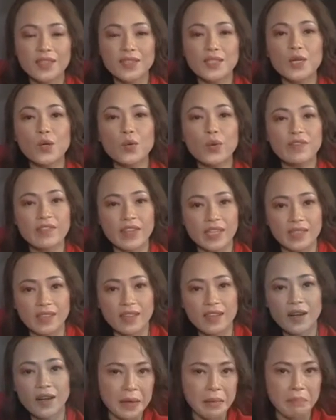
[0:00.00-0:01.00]
Thưa quý vị,
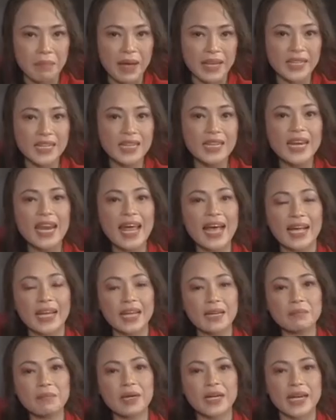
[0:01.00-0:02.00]
bà chính là
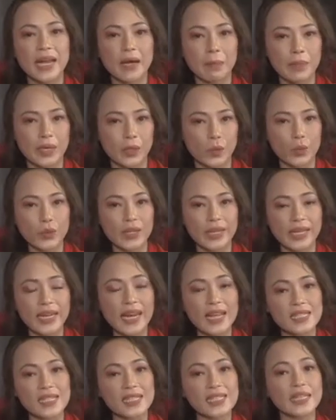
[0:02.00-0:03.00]
khách mời đặc biệt của diễn
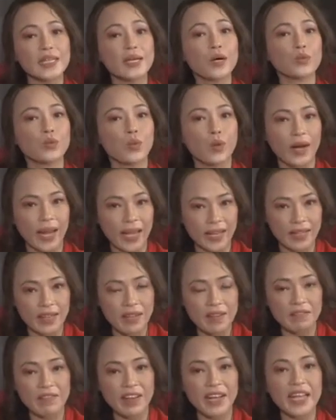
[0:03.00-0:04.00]
đàn CEO tuần này
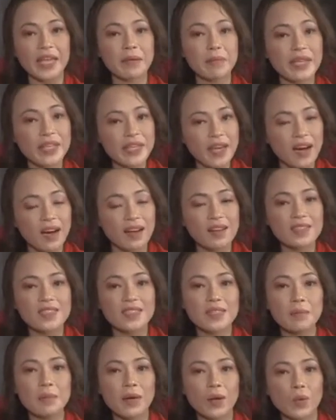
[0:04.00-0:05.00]
và ngay bây giờ
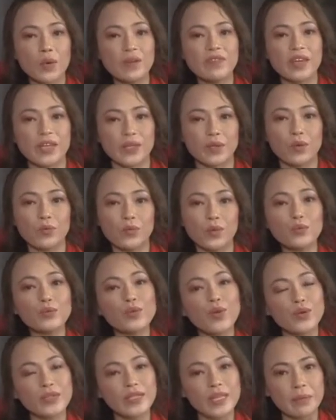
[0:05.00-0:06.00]
xin mời quý vị cùng chúng
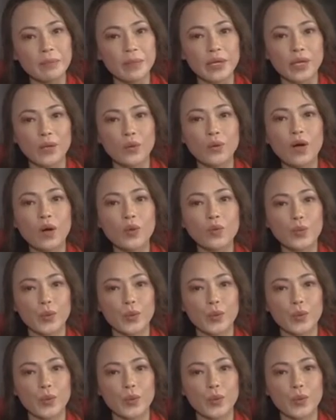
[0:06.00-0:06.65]
tôi tìm hiểu câu